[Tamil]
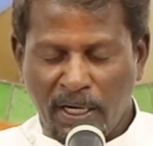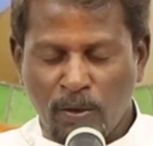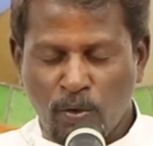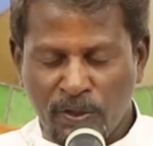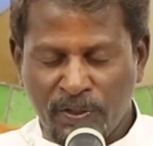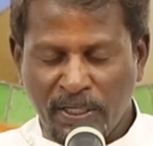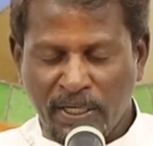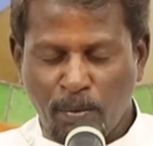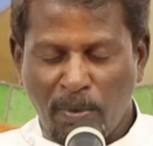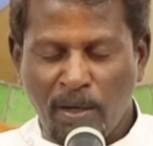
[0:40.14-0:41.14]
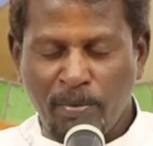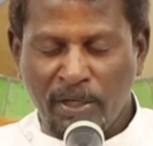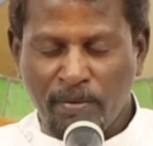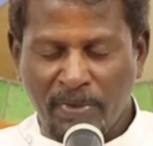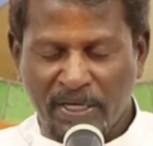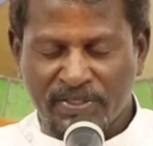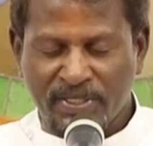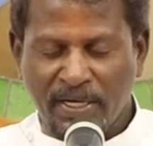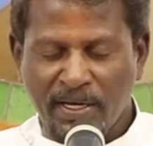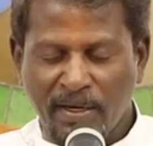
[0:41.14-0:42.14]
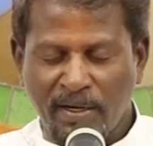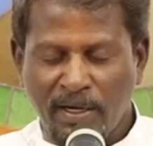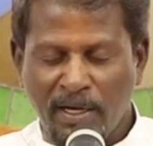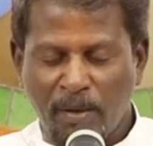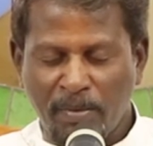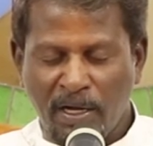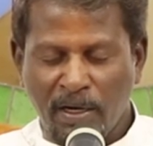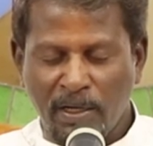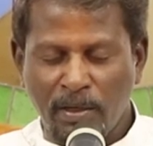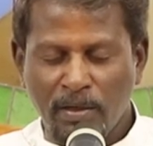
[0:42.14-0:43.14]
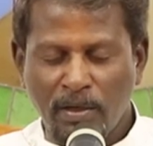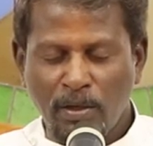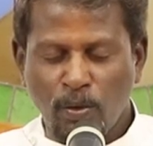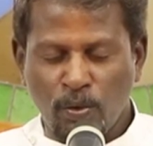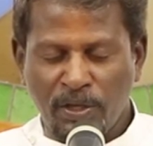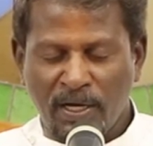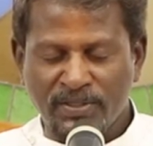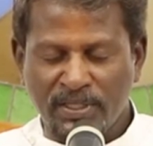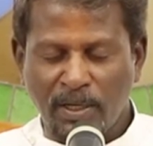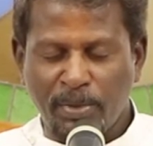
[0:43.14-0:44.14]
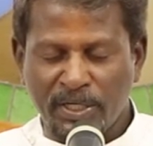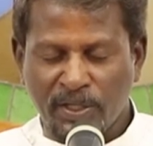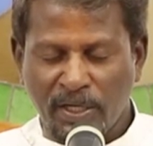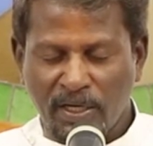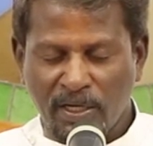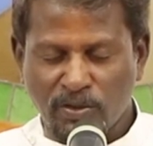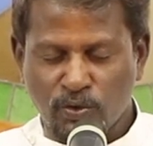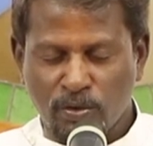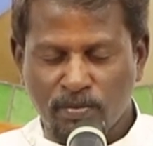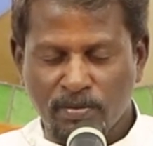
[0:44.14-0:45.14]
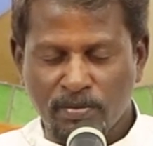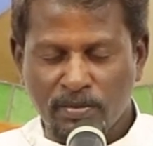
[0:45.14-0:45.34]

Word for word: எங்கள் கொடுத்திருக்கிற மாபெரும் எச்சரிக்கைகள் எல்லாம் நாங்கள் உதாசீனப்படுத்தியிருக்கின்றோம்